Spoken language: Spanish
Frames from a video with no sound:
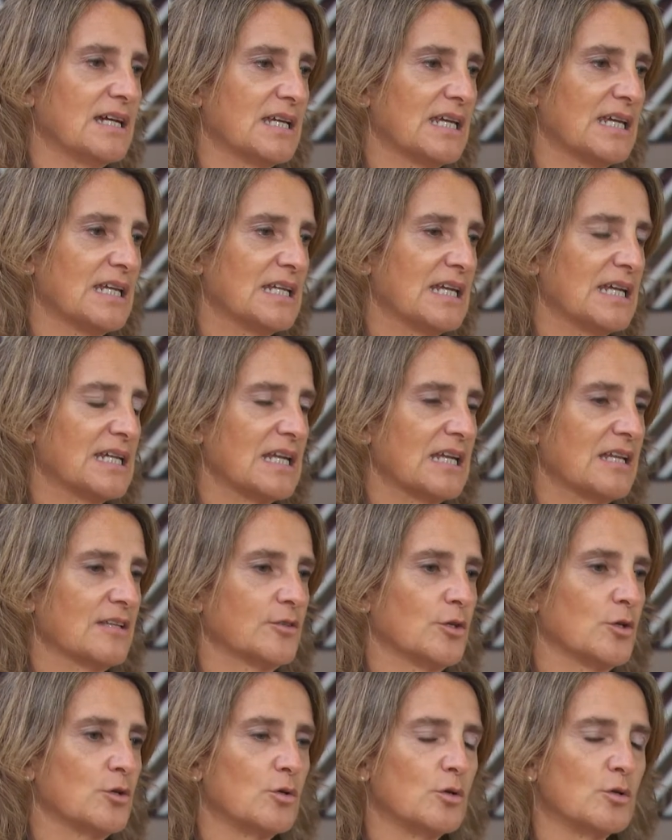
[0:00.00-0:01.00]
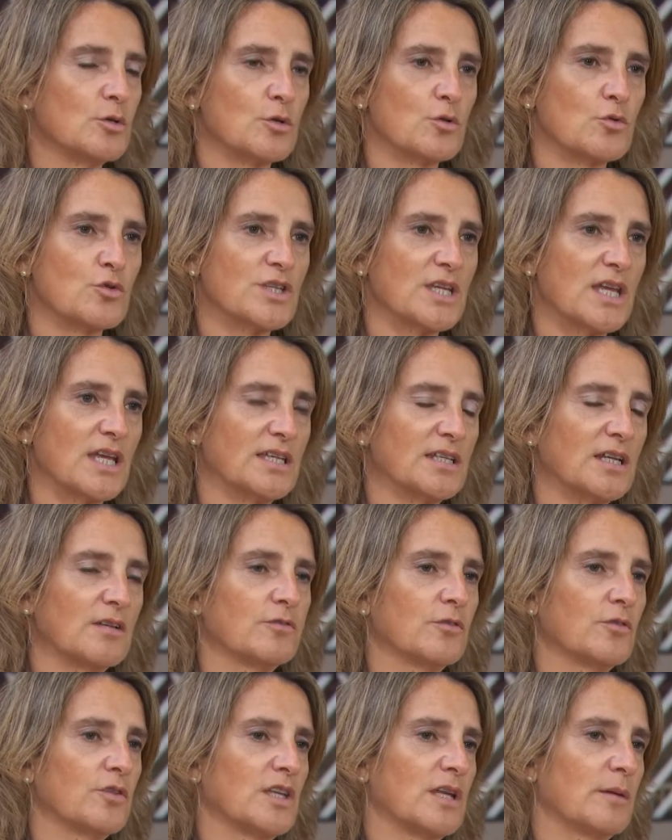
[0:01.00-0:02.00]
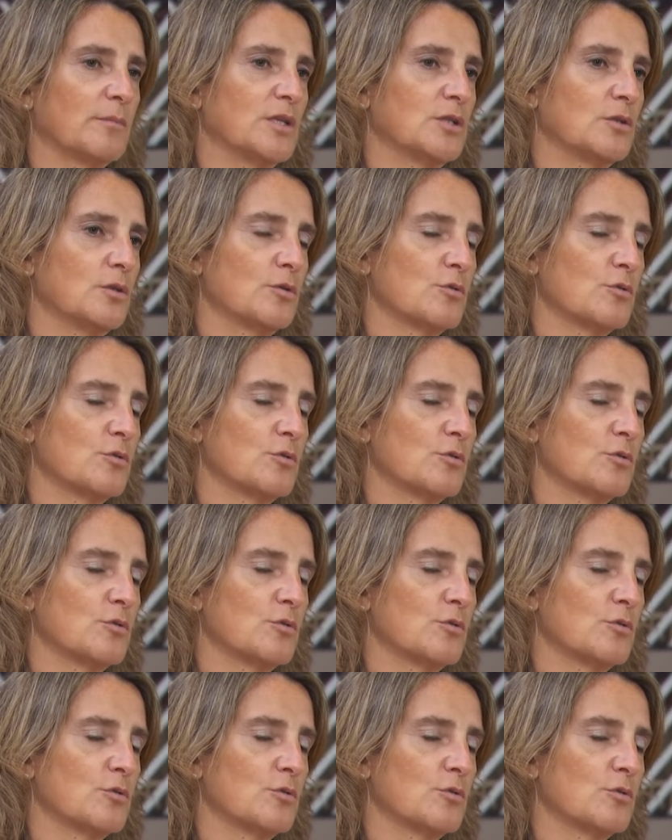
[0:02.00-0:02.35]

en la relación con Rusia y en el funcionamiento